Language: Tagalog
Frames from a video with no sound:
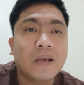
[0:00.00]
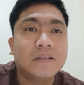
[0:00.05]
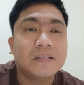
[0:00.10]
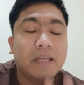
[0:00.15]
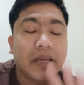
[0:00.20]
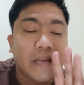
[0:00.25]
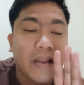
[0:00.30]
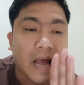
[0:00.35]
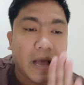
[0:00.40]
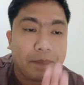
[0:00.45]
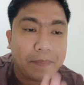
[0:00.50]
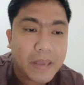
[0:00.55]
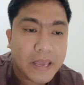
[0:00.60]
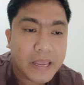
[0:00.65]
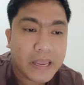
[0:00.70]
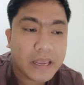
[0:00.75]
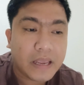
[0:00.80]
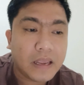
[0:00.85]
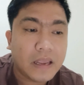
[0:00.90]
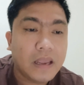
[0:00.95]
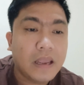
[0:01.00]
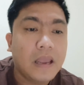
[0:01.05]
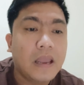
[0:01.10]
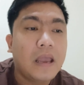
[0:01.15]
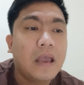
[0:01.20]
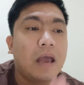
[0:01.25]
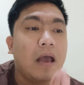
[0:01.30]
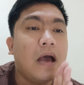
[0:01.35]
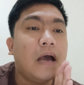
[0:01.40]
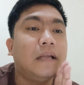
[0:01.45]
Sinabi
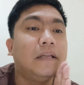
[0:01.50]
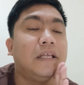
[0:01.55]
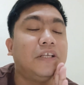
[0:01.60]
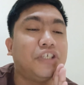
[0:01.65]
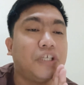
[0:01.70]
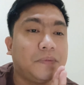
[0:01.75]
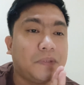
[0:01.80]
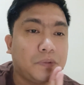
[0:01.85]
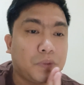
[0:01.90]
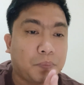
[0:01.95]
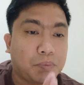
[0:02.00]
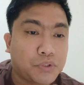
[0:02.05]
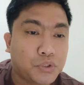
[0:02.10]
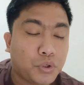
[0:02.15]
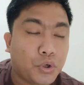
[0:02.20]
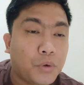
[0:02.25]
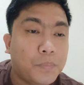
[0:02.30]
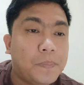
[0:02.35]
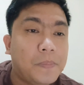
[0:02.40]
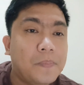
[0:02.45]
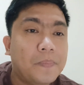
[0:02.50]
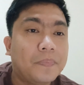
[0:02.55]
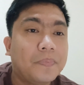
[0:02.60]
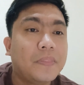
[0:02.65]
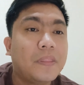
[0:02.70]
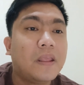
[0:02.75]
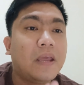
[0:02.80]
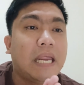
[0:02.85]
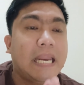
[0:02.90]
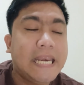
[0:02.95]
ni Chan si Supsup
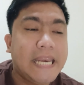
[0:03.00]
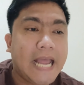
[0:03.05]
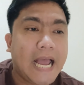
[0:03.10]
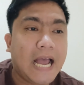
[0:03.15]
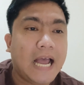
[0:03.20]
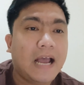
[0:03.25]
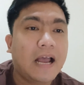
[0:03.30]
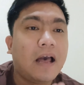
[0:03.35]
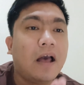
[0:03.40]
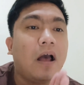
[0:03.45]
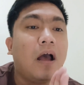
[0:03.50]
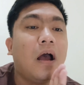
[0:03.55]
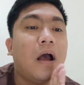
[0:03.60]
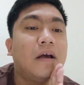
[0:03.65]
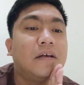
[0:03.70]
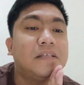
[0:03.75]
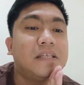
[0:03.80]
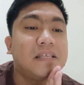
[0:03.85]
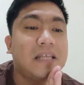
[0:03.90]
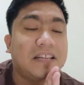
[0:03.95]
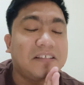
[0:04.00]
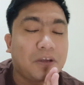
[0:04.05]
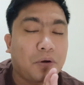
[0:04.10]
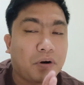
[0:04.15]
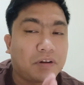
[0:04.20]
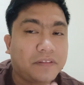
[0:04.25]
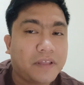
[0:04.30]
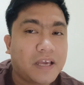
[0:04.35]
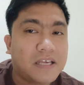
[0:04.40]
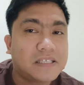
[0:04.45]
na si Celeste
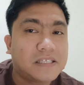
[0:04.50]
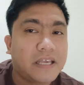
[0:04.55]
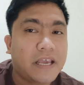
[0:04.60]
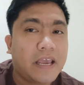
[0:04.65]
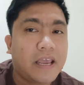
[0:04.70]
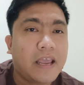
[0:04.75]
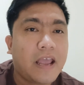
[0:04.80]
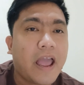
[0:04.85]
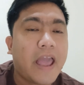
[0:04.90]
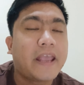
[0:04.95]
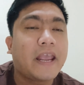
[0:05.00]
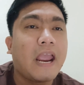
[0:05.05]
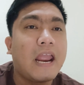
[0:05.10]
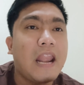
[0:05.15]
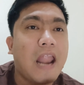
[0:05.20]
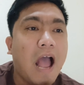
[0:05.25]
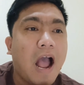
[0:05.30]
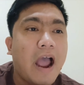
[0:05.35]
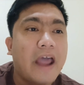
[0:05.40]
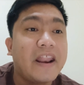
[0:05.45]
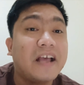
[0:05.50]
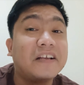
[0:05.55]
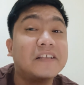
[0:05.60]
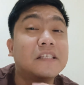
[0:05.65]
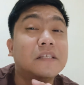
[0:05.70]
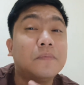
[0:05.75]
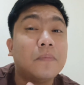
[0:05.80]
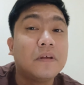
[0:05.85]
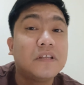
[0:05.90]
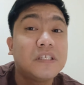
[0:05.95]
Cortez eh, ay kailangan ng
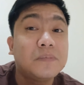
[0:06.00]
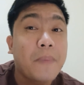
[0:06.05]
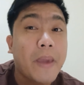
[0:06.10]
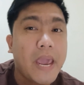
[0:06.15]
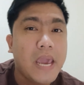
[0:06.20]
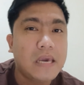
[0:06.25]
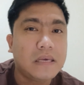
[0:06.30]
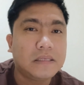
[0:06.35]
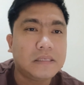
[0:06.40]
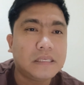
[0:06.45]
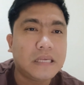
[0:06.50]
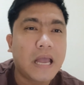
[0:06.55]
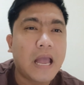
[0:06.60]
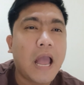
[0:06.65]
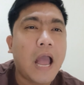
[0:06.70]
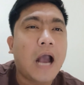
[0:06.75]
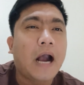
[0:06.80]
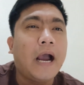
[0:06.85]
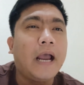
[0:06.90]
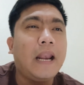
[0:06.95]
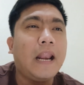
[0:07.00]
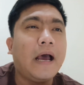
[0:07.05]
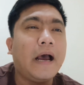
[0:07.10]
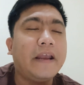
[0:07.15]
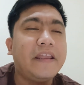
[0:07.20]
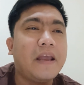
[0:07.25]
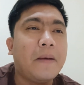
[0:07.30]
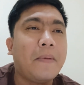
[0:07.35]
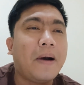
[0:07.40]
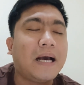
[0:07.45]
space. Kailangan
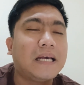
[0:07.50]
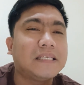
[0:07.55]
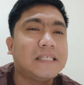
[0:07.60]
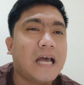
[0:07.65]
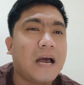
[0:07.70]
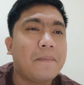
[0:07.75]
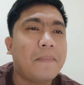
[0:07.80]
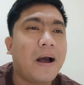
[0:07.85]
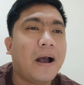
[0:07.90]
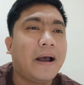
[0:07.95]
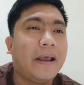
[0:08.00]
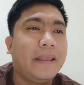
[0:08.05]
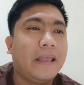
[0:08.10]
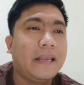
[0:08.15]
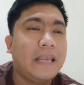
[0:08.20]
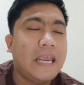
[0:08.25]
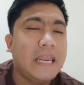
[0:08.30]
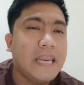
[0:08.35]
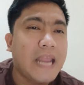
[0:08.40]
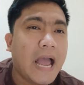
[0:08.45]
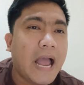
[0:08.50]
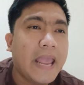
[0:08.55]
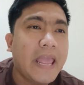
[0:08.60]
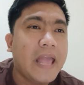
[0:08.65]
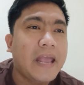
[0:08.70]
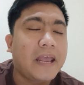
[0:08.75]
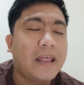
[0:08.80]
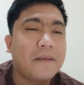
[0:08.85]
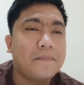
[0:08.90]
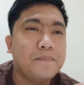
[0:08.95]
niya makasama ang kanyang inay,
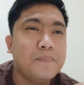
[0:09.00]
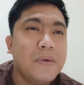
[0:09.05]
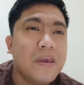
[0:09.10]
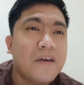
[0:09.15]
ang kanyang